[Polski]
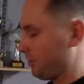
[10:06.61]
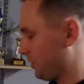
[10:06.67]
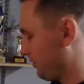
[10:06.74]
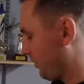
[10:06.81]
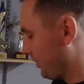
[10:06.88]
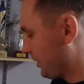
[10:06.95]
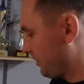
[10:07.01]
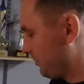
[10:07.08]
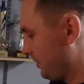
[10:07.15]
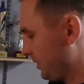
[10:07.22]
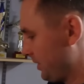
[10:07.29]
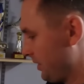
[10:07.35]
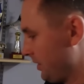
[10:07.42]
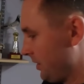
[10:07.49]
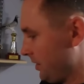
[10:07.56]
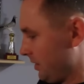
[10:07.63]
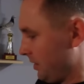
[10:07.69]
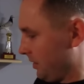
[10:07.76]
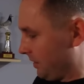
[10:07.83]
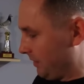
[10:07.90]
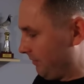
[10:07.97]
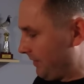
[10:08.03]
rodowodem.
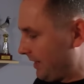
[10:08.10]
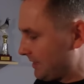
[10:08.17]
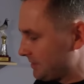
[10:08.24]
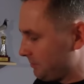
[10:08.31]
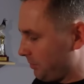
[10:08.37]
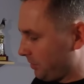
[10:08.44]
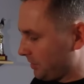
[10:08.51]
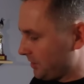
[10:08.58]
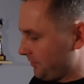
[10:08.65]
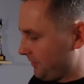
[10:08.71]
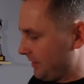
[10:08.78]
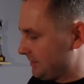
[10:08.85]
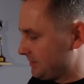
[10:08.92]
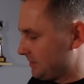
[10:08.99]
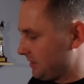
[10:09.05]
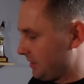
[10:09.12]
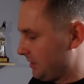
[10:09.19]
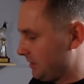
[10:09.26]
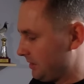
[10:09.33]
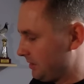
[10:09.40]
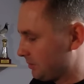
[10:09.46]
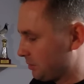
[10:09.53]
Dwa razy poker face
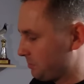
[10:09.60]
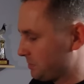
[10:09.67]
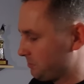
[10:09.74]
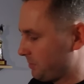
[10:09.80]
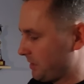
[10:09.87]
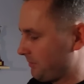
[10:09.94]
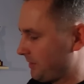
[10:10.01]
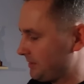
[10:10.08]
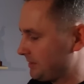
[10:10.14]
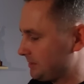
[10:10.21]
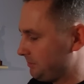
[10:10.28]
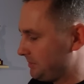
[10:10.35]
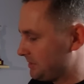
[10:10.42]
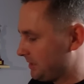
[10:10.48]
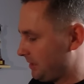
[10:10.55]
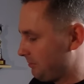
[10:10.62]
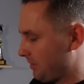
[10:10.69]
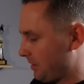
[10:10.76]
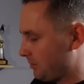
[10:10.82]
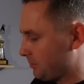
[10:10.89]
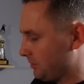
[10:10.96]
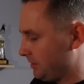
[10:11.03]
który był sparowany z Miss
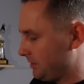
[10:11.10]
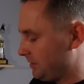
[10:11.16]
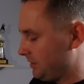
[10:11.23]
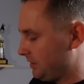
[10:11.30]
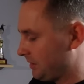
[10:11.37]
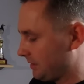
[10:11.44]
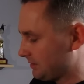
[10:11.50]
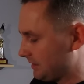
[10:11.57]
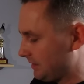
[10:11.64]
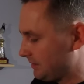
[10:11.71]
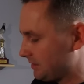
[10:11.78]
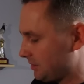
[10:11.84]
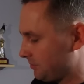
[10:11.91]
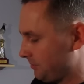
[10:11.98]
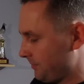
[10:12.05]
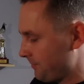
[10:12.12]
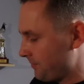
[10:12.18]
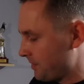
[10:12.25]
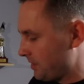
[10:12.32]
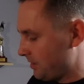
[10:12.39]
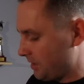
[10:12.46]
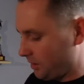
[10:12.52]
Himału i Cassandrą,
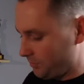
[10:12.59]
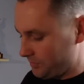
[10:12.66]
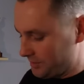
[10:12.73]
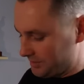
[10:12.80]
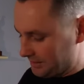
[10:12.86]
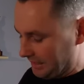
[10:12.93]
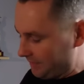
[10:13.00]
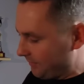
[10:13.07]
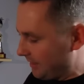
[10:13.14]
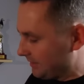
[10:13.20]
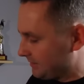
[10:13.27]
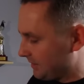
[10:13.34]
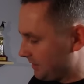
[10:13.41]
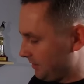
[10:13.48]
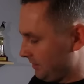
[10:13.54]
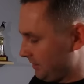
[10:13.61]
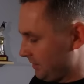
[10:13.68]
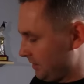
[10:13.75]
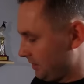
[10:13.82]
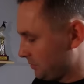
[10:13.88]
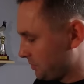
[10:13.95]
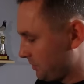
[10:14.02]
jak również Skyfighter,
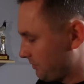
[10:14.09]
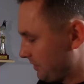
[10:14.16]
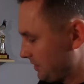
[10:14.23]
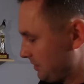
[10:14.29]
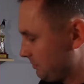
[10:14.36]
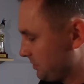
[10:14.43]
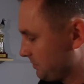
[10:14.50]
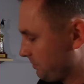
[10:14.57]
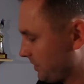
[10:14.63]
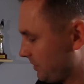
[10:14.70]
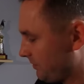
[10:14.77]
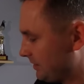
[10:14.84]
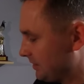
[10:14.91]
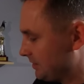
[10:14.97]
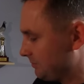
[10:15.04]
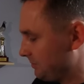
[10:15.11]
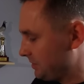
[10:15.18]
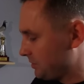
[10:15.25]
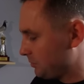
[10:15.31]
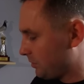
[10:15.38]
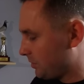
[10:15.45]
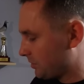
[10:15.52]
który właśnie był sparowany z
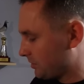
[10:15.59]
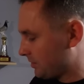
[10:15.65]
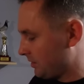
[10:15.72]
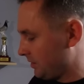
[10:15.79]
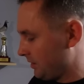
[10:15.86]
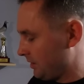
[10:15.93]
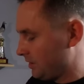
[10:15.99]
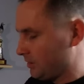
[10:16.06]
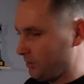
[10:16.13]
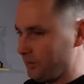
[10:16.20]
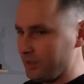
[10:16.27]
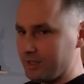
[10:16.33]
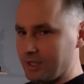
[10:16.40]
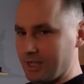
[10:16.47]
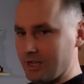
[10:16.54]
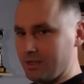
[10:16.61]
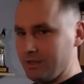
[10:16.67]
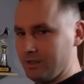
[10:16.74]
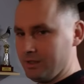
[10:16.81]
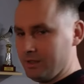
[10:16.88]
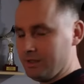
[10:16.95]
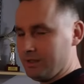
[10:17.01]
Miss World, no i Karl
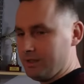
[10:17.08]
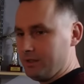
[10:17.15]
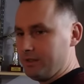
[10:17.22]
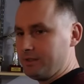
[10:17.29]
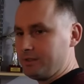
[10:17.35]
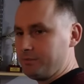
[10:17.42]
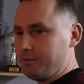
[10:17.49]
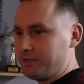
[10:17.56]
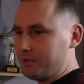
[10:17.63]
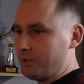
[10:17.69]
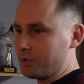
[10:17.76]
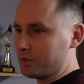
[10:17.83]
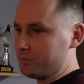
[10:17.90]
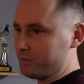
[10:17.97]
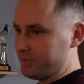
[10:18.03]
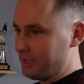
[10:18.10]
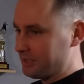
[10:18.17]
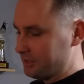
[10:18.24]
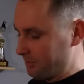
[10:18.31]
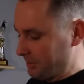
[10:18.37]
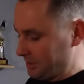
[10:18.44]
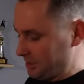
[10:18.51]
z Miss Dortmund.
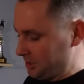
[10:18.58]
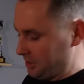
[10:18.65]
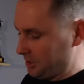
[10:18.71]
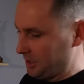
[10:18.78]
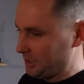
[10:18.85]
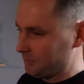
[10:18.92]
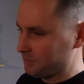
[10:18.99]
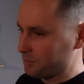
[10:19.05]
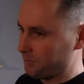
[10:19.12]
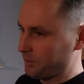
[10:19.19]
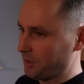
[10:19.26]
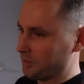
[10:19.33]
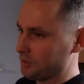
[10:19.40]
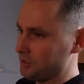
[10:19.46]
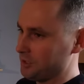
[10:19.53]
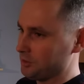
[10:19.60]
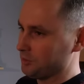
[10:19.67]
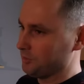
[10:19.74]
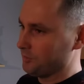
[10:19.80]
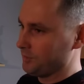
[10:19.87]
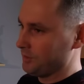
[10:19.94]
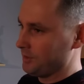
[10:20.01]
Także praktycznie 7
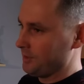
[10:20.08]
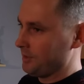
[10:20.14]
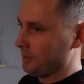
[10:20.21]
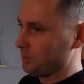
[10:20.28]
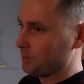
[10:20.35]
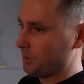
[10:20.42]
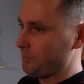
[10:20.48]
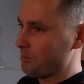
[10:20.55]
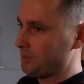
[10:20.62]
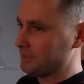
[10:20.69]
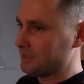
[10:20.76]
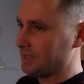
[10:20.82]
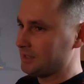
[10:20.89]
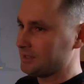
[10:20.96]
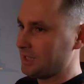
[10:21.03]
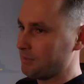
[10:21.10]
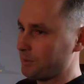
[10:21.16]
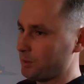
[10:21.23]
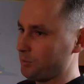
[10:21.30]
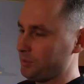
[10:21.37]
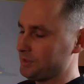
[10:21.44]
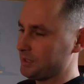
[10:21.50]
superlotników, które miał Andrea Trapa
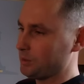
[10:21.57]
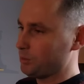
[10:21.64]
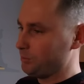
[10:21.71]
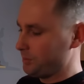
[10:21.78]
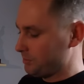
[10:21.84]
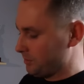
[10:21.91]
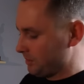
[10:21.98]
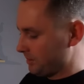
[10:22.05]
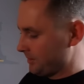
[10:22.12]
lub je zakupił